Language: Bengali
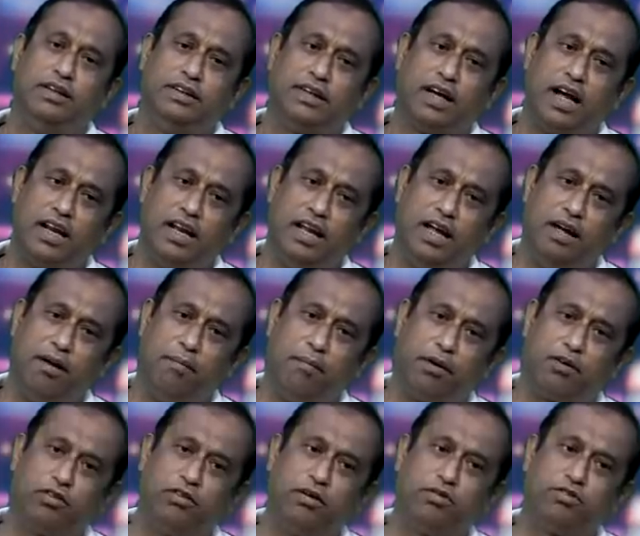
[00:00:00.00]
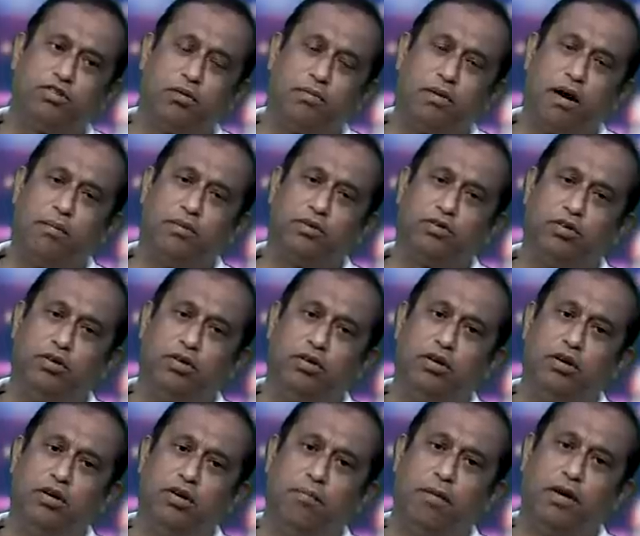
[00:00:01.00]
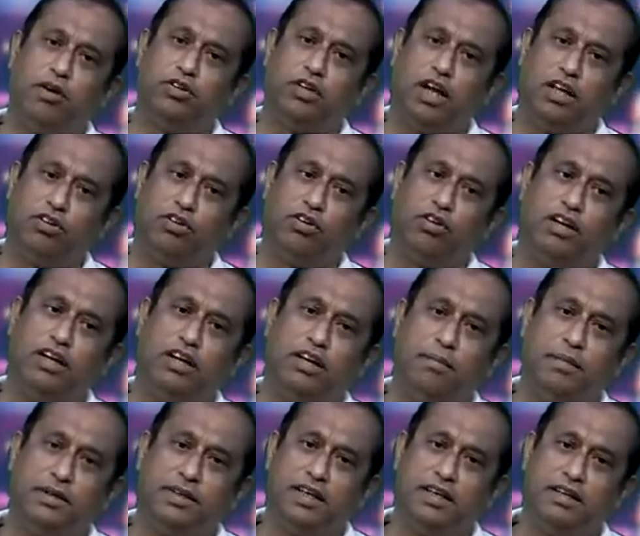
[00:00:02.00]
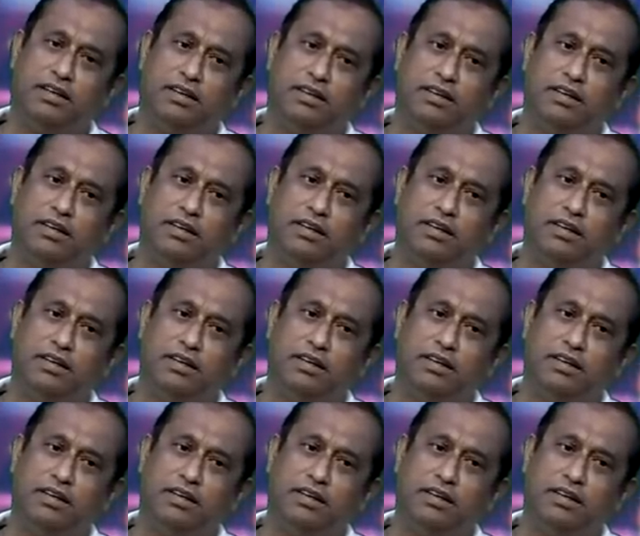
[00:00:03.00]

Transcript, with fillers: যেখানে বাসুদেব শর্মার মতো মানুষ আন্দোলনে নেমেছেন